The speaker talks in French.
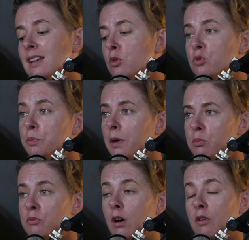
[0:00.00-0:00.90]
ça le super
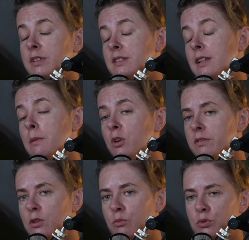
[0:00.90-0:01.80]
pouvoir, en fait. C'est tellement
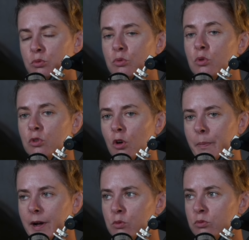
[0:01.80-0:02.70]
évident pour nous qu'on s'en rend
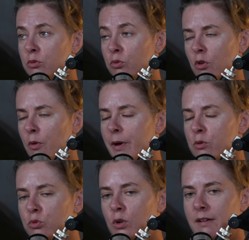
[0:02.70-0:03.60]
pas compte. On s'en rend pas
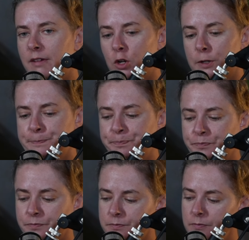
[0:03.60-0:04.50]
compte de la valeur.
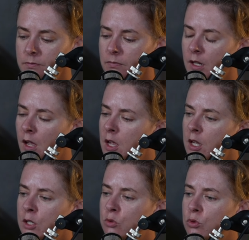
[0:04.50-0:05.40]

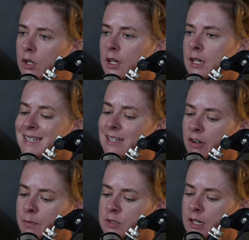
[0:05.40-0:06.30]
Donc, c'est
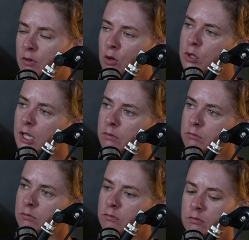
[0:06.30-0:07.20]
vraiment de savoir, OK,
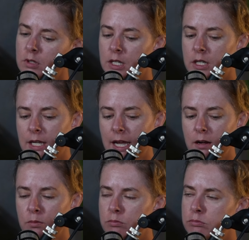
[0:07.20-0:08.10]

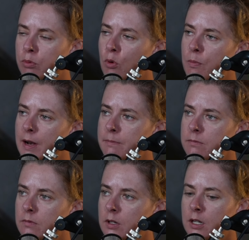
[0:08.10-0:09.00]
quel problème,
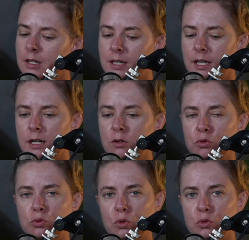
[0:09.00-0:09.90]
quelle
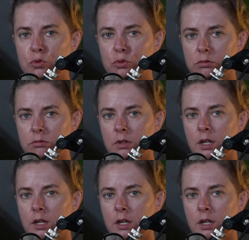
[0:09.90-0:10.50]
solution,